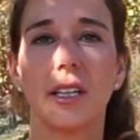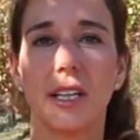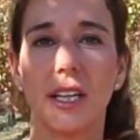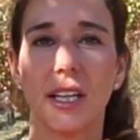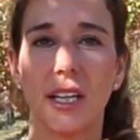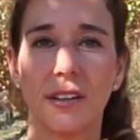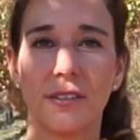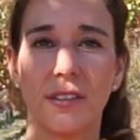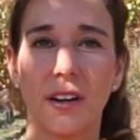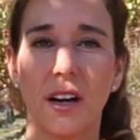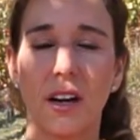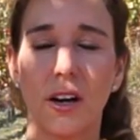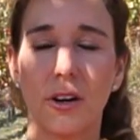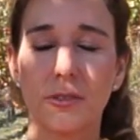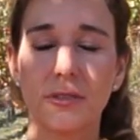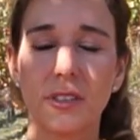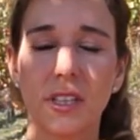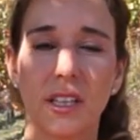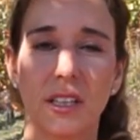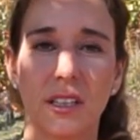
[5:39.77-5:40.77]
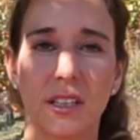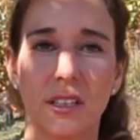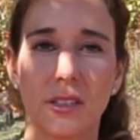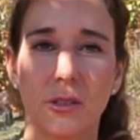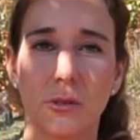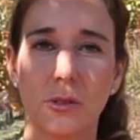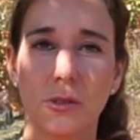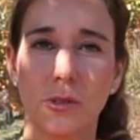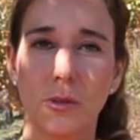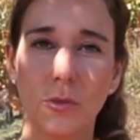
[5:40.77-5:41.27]
er war aufdringlich
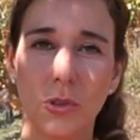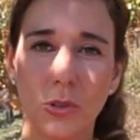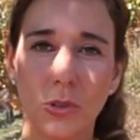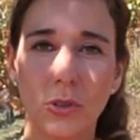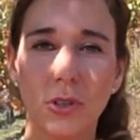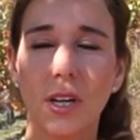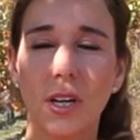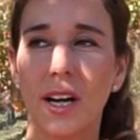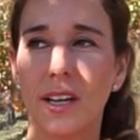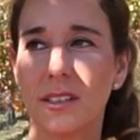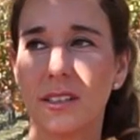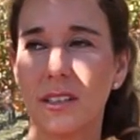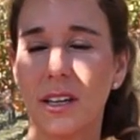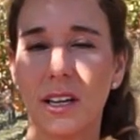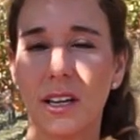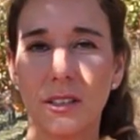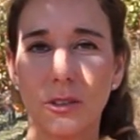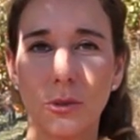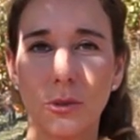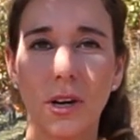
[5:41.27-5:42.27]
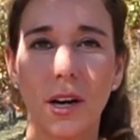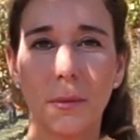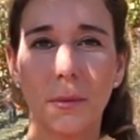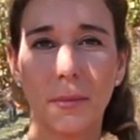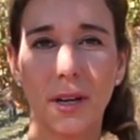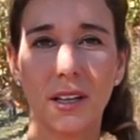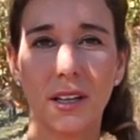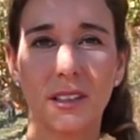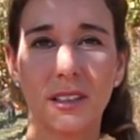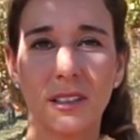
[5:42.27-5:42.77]
und zum Glück hatte ein junger
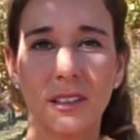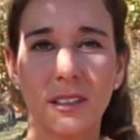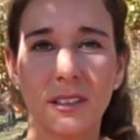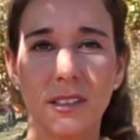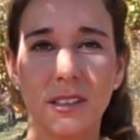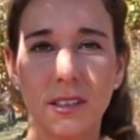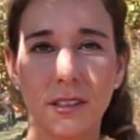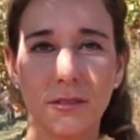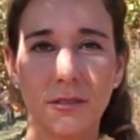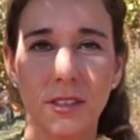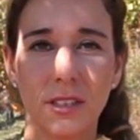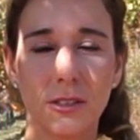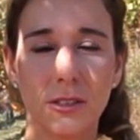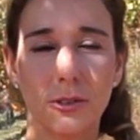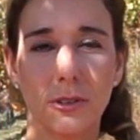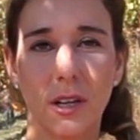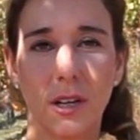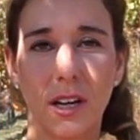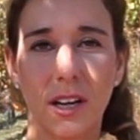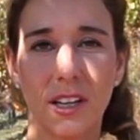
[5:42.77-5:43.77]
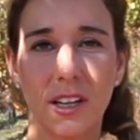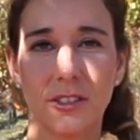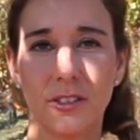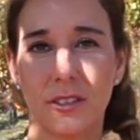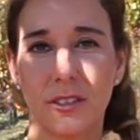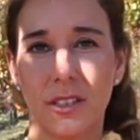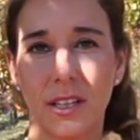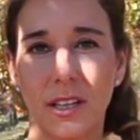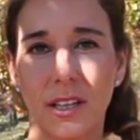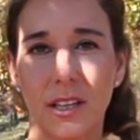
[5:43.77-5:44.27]
Mann
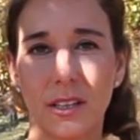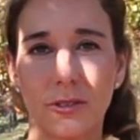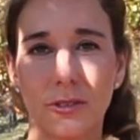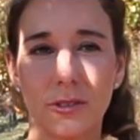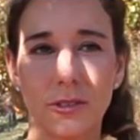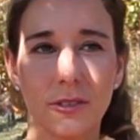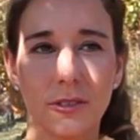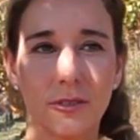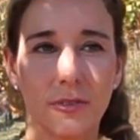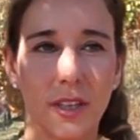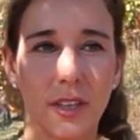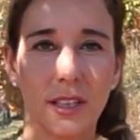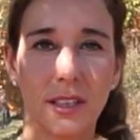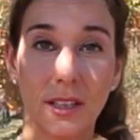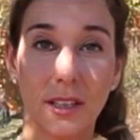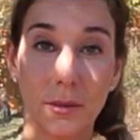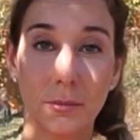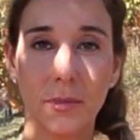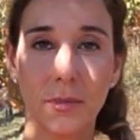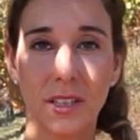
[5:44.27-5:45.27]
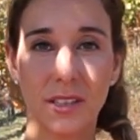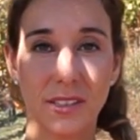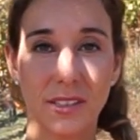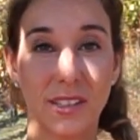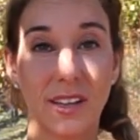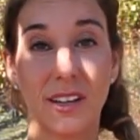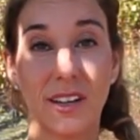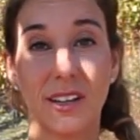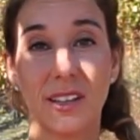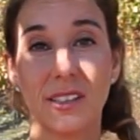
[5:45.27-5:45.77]
Zivilcourage, der dann irgendwann neben mir
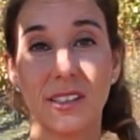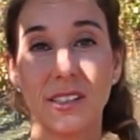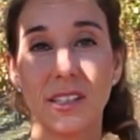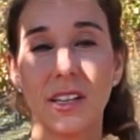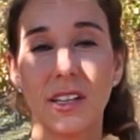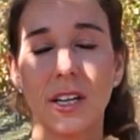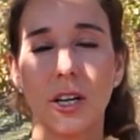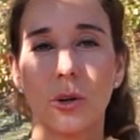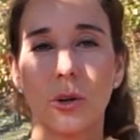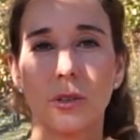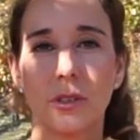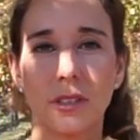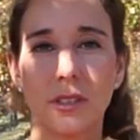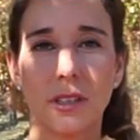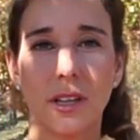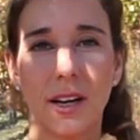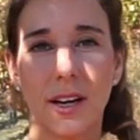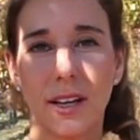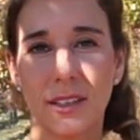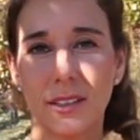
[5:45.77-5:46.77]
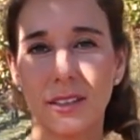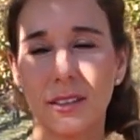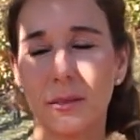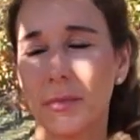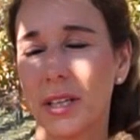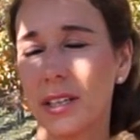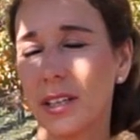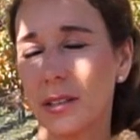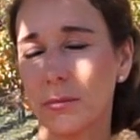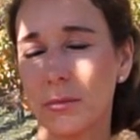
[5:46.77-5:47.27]
saß und dieser andere
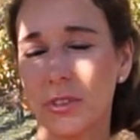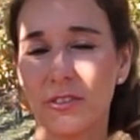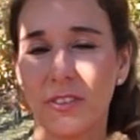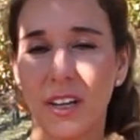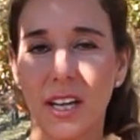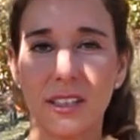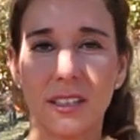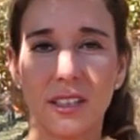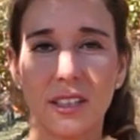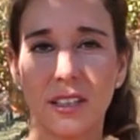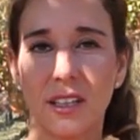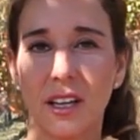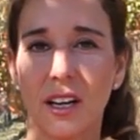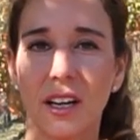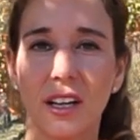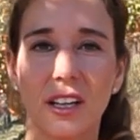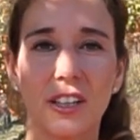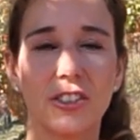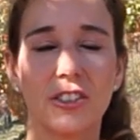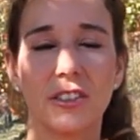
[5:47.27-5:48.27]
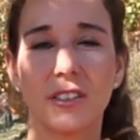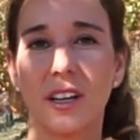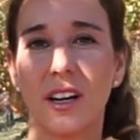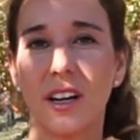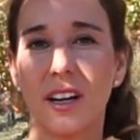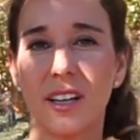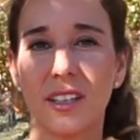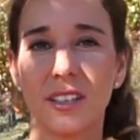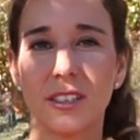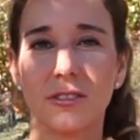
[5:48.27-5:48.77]
Mann hat mich weiterhin
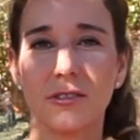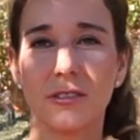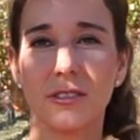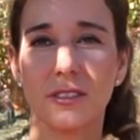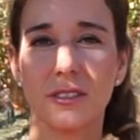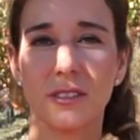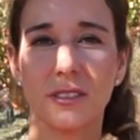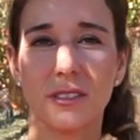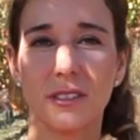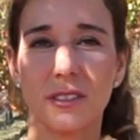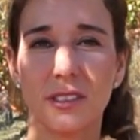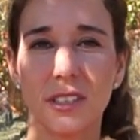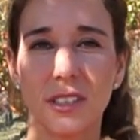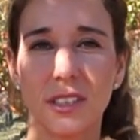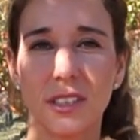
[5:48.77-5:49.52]
angestarrt und